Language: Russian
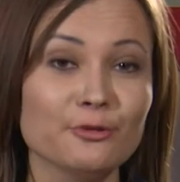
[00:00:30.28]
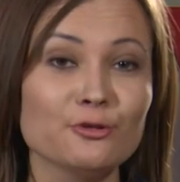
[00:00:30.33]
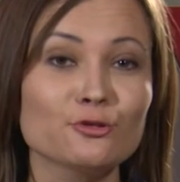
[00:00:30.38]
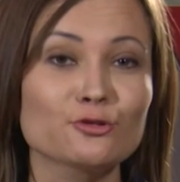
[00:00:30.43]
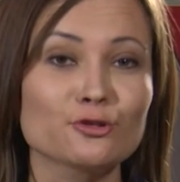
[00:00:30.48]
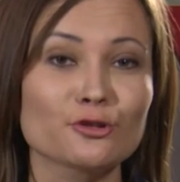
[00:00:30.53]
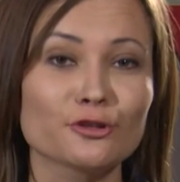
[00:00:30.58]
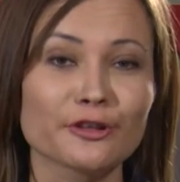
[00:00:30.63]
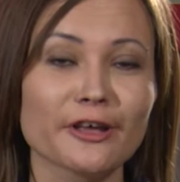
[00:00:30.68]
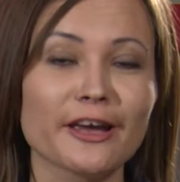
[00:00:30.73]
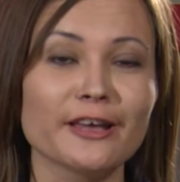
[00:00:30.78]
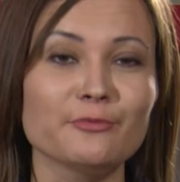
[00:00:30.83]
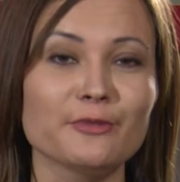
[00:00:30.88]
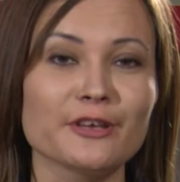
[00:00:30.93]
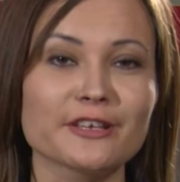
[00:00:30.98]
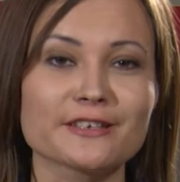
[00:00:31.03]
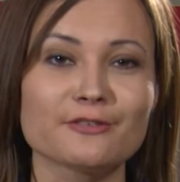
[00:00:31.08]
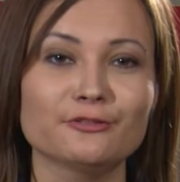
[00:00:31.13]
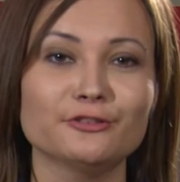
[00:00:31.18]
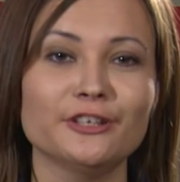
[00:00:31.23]
Бенюс Онлайн.
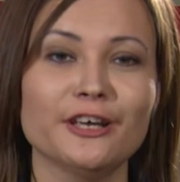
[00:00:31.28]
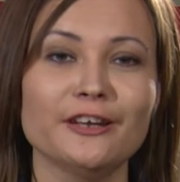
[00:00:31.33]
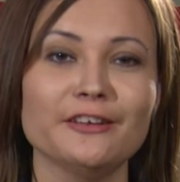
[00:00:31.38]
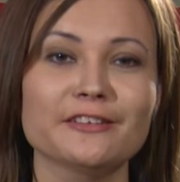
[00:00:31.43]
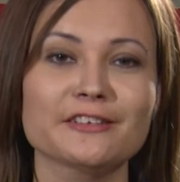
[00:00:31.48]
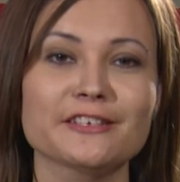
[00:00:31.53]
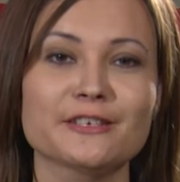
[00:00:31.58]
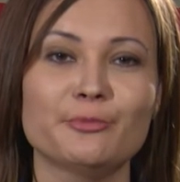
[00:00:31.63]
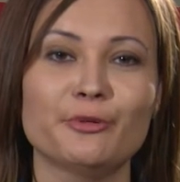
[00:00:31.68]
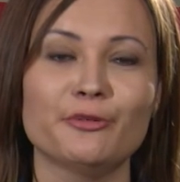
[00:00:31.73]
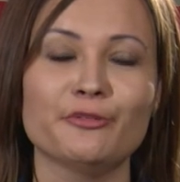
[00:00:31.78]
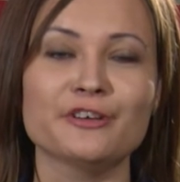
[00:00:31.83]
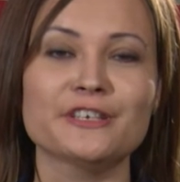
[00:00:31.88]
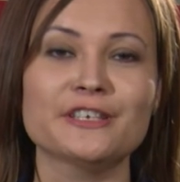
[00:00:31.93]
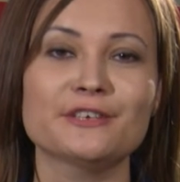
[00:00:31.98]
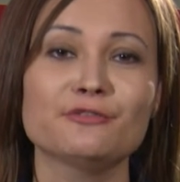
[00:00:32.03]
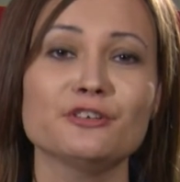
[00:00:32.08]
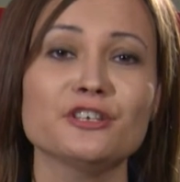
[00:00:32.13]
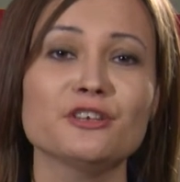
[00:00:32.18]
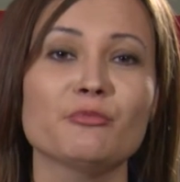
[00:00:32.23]
Меня зовут Далина Сипова, и
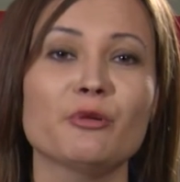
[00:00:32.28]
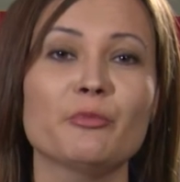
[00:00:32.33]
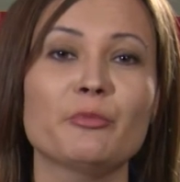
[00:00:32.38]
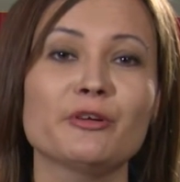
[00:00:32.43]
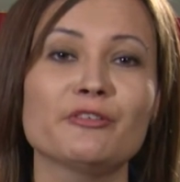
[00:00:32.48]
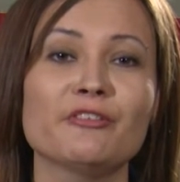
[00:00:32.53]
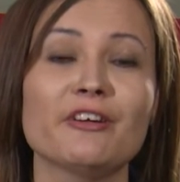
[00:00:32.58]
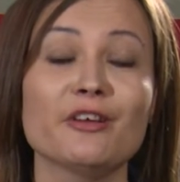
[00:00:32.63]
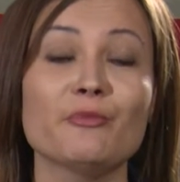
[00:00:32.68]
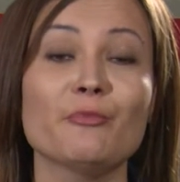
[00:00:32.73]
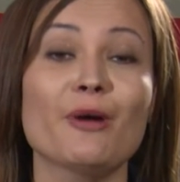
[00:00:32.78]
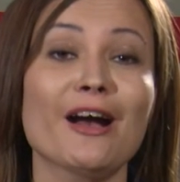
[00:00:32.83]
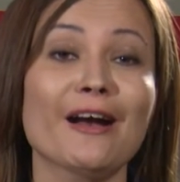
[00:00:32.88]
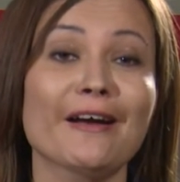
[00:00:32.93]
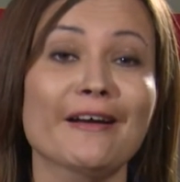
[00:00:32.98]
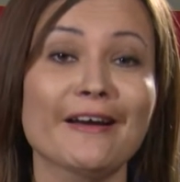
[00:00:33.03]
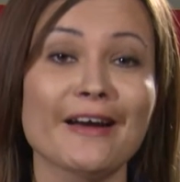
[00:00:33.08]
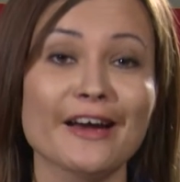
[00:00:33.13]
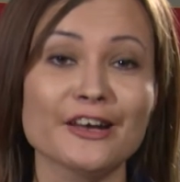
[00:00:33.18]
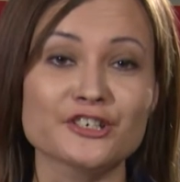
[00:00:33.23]
сегодня мы поговорим о
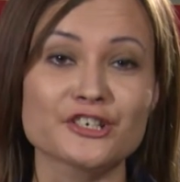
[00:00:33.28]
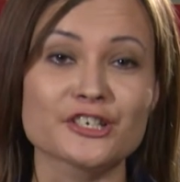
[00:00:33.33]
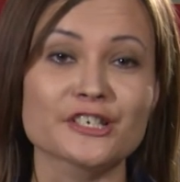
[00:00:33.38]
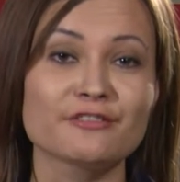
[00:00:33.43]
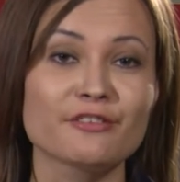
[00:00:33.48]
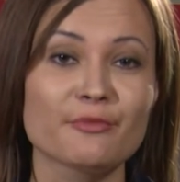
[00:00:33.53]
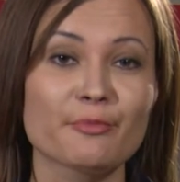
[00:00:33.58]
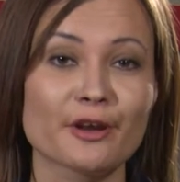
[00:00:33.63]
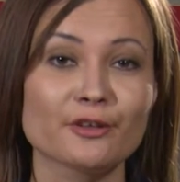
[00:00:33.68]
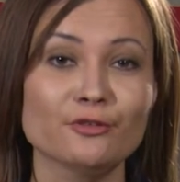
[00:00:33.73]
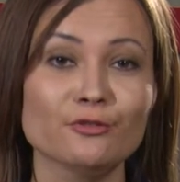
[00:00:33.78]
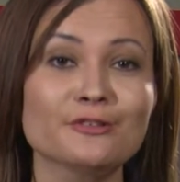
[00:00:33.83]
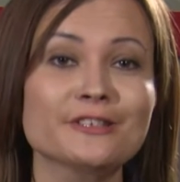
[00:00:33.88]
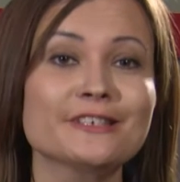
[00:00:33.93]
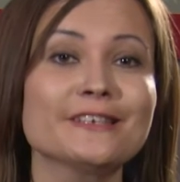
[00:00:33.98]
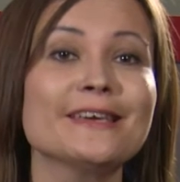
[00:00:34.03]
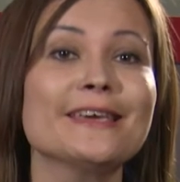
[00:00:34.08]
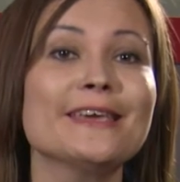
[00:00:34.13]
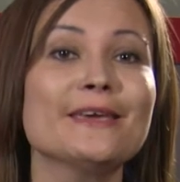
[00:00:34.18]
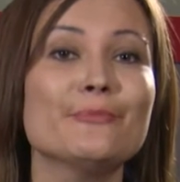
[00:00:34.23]
качестве
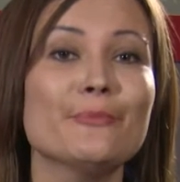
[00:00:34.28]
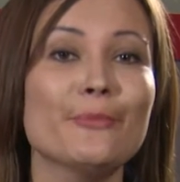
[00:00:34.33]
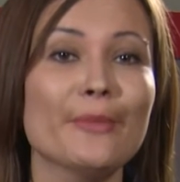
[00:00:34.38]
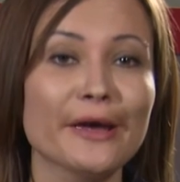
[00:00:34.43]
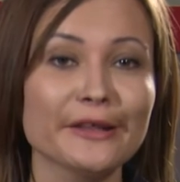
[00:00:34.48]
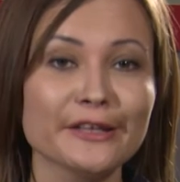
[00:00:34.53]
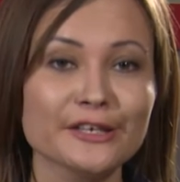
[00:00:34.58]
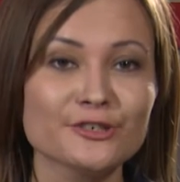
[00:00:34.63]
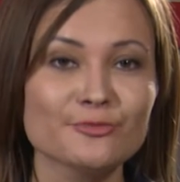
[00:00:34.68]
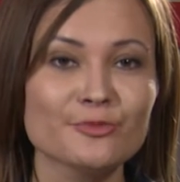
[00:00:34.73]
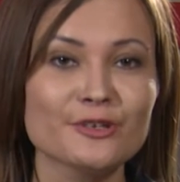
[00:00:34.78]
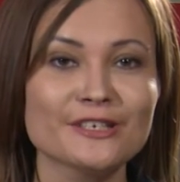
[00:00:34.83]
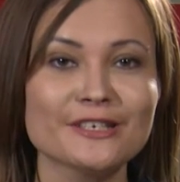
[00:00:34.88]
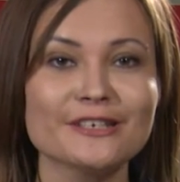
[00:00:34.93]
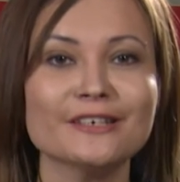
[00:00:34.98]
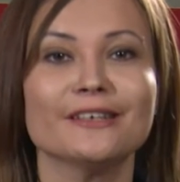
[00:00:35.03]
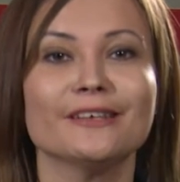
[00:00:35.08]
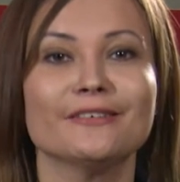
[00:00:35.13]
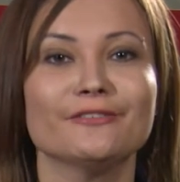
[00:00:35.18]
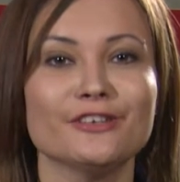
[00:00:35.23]
продукции и
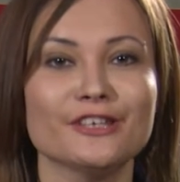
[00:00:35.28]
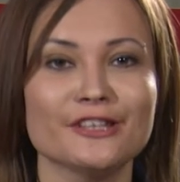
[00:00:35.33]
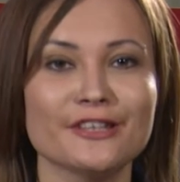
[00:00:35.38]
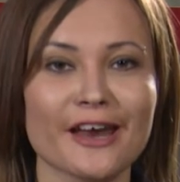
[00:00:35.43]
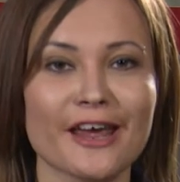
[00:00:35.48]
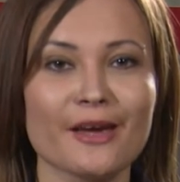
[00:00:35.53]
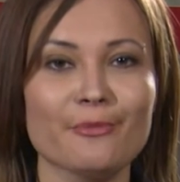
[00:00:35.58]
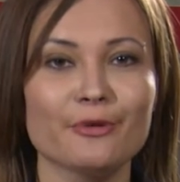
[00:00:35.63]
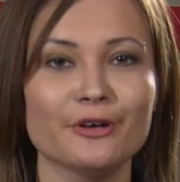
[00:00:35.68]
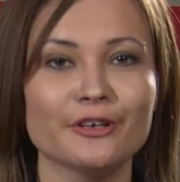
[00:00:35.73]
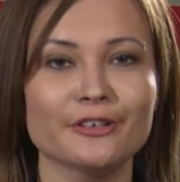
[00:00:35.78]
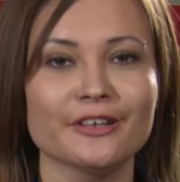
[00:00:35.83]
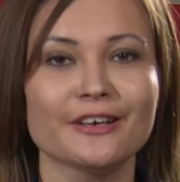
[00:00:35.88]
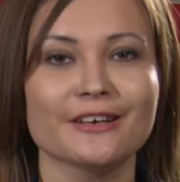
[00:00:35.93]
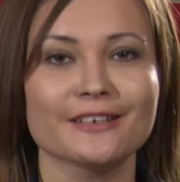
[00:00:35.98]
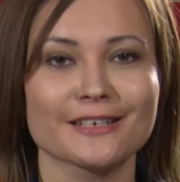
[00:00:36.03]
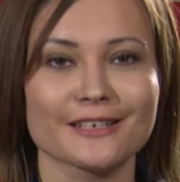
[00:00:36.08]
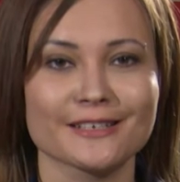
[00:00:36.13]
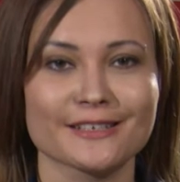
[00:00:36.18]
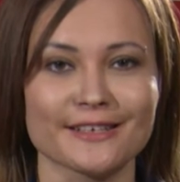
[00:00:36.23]
менеджменте, внедряемых на
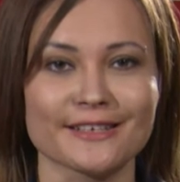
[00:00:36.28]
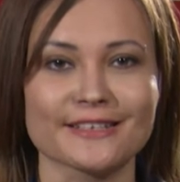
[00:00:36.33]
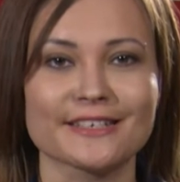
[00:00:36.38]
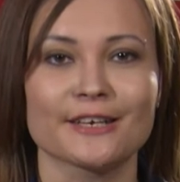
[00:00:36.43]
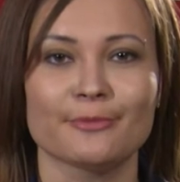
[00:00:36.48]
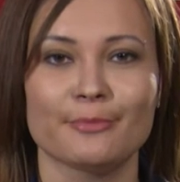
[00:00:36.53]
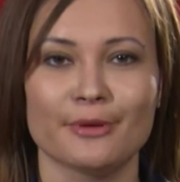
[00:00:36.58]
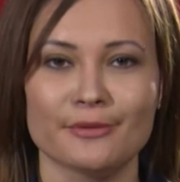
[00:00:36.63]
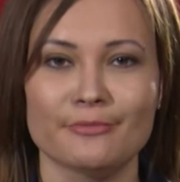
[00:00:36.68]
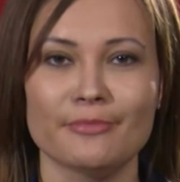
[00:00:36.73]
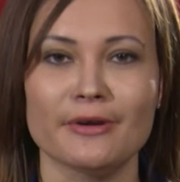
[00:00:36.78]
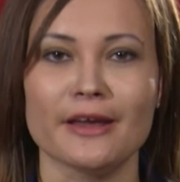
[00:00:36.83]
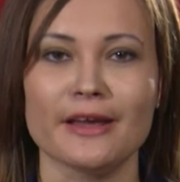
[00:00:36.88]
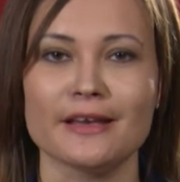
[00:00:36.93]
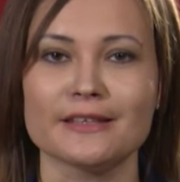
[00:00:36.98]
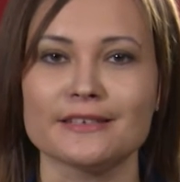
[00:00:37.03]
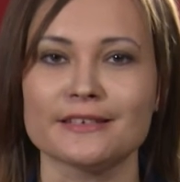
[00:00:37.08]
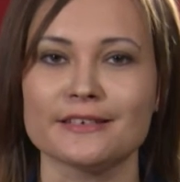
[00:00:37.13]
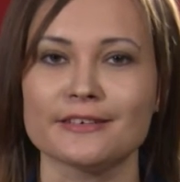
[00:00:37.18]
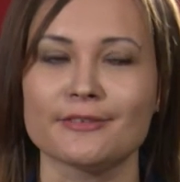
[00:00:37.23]
казахстанских
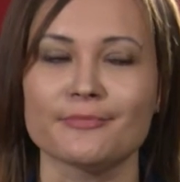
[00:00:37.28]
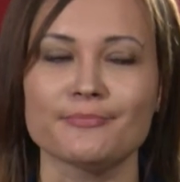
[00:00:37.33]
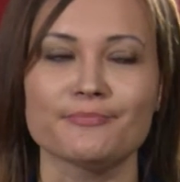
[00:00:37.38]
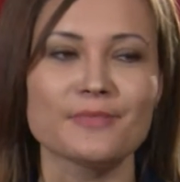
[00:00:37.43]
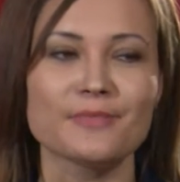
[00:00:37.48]
предприятиях.